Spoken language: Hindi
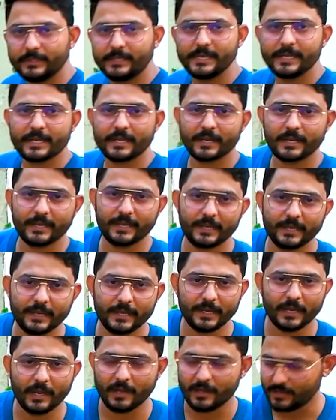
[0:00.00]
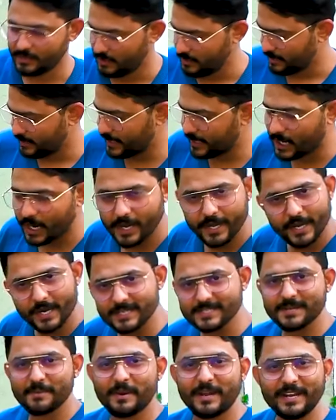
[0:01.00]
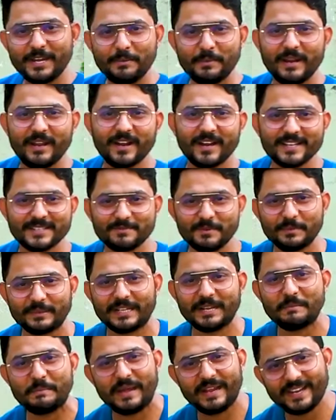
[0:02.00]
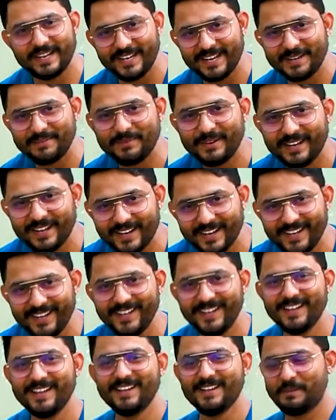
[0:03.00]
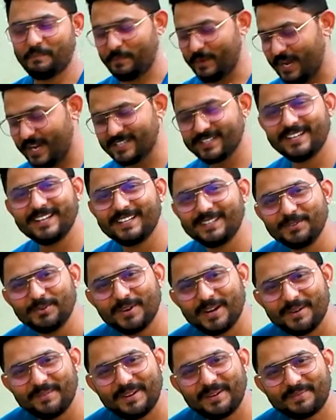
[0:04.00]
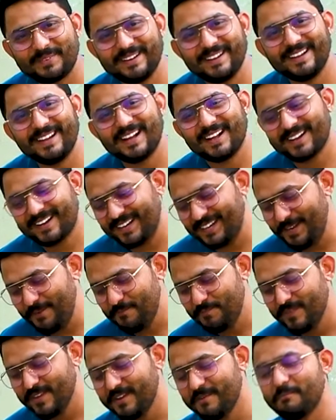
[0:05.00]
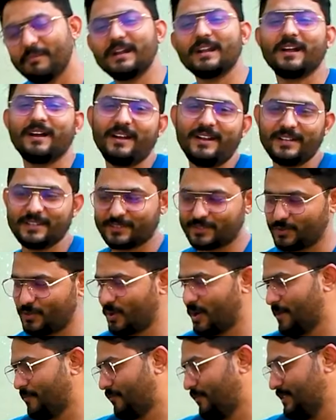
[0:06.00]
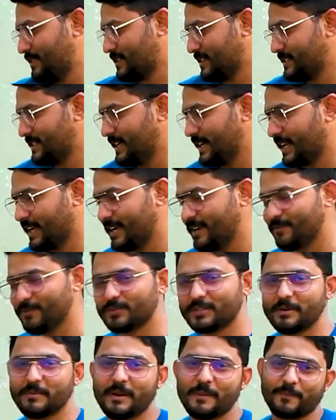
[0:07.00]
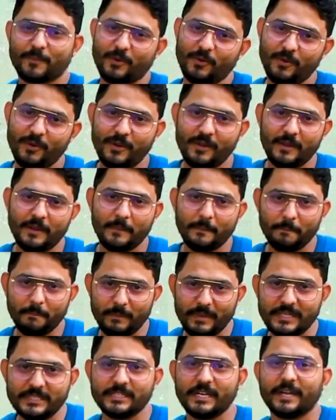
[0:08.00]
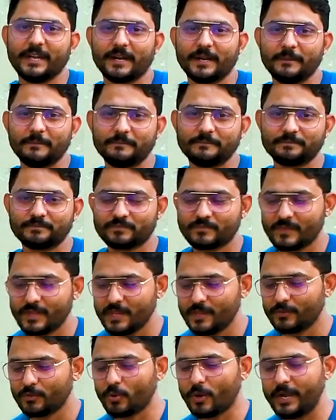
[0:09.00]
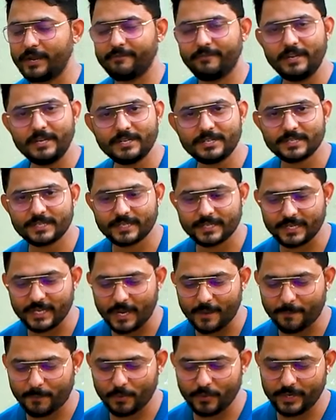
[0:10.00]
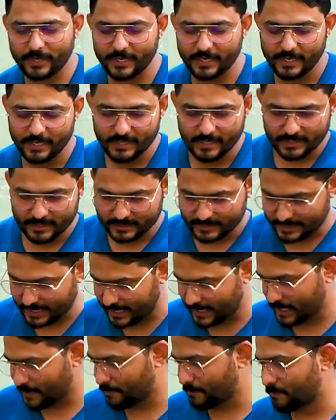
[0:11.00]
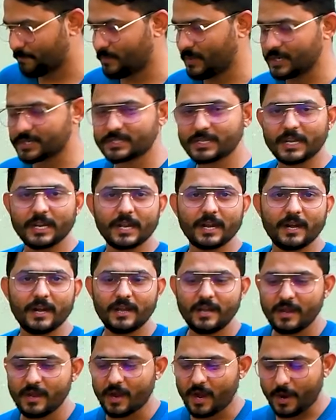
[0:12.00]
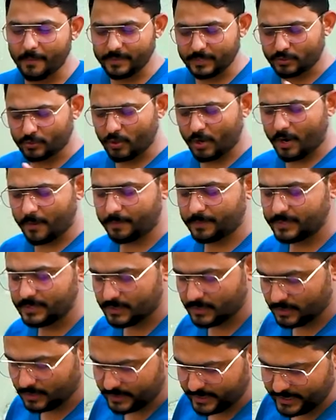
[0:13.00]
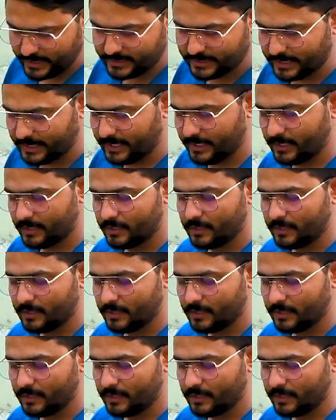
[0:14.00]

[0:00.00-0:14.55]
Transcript: देख रहे हैं यहाँ नहीं खाने का सामान नहीं मिलेगा इसमें मतलब मैगी नहीं मिलेगी प्याज नहीं दूंगा मैं अपने यहाँ की बट हाँ जो आप फीचर देख रहे हैं वो सब आपको मिल जाएगा तो आई विश कि आपको ये सेटअप अच्छा लगा अब इसको आप इजीली